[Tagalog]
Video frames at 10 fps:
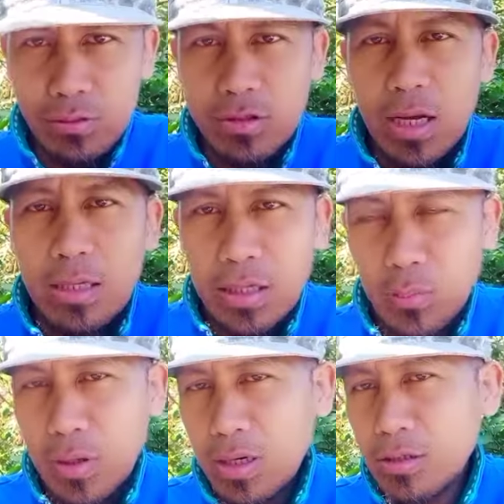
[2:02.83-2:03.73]
sa
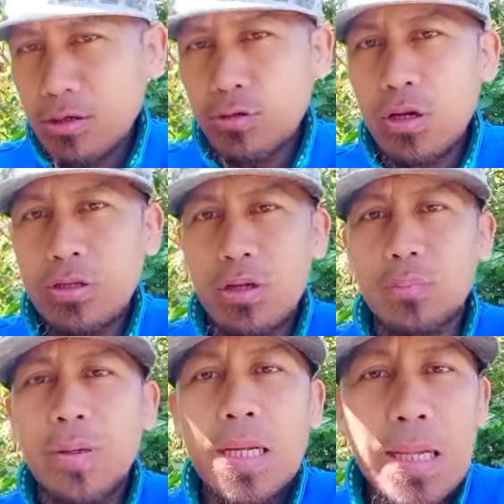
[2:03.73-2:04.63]
atin mga treasure hunter
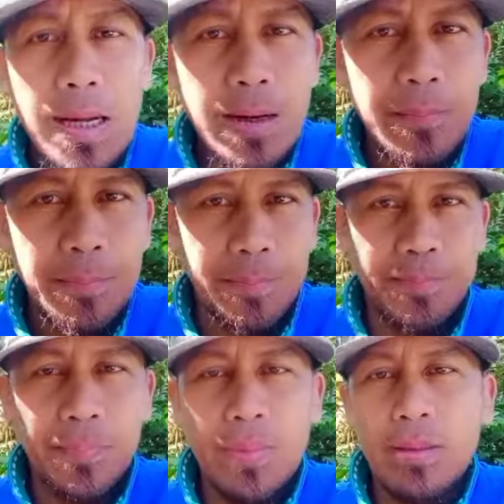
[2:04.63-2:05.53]
bilang
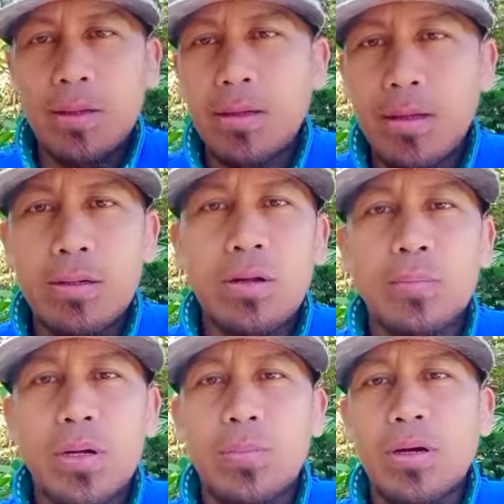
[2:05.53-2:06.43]
naghahanap
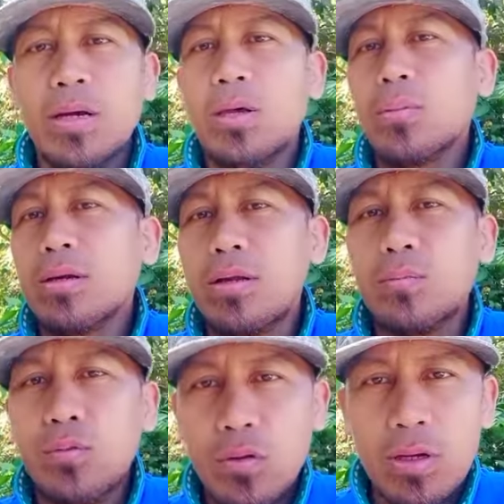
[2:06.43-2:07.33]
ng mga
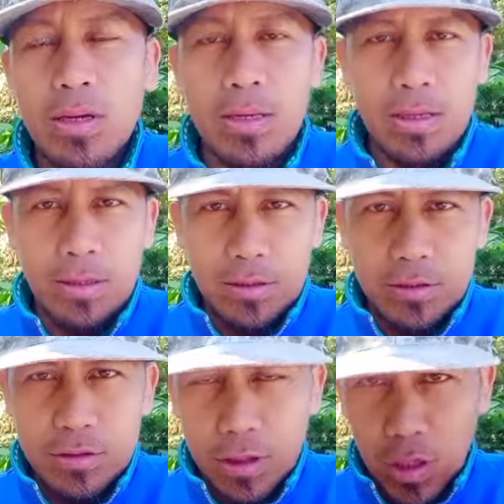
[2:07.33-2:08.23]
kayamanan po
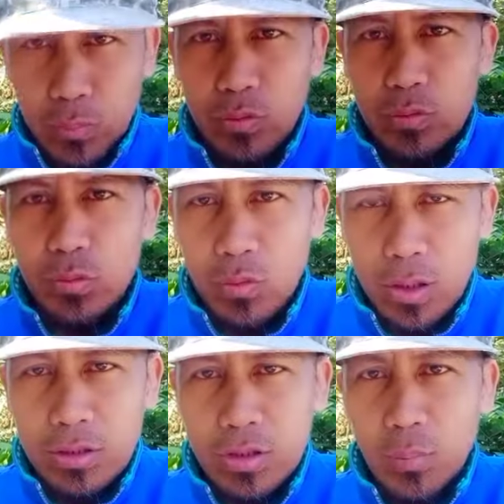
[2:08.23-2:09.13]
sa
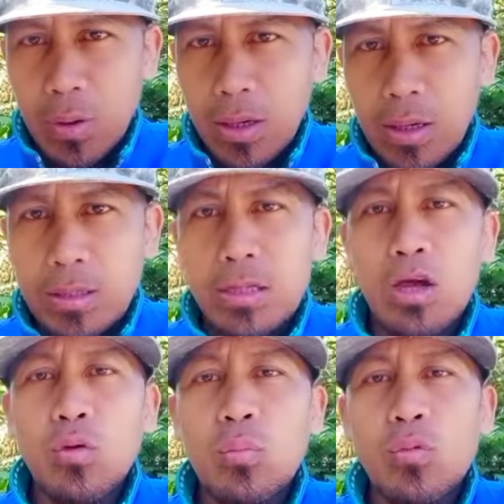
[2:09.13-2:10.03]
kabundukan sapagkat
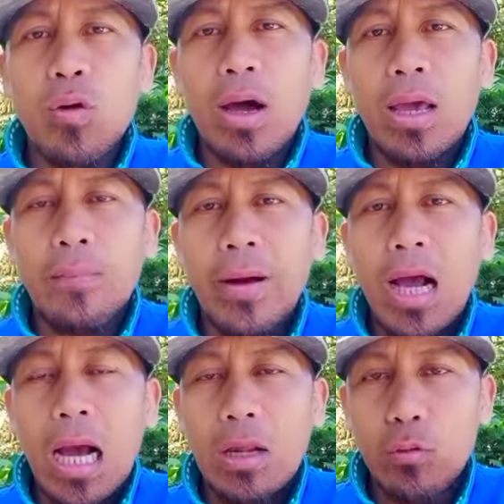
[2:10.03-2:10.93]
tayo po ay
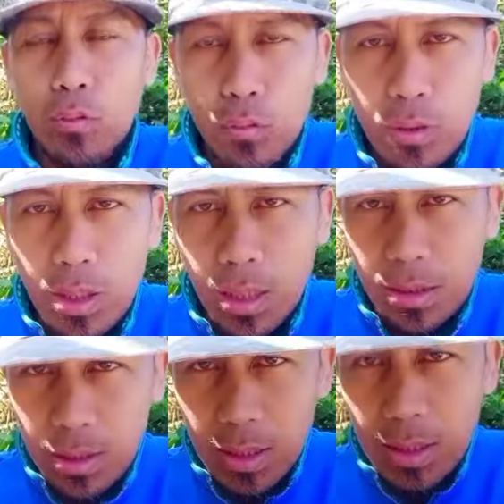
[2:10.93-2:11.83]
magkaroon ng
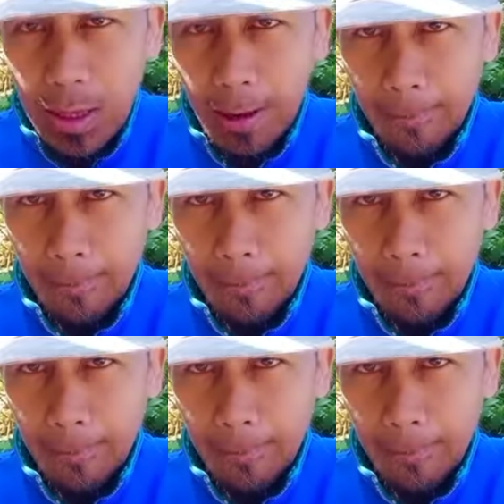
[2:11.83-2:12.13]
idea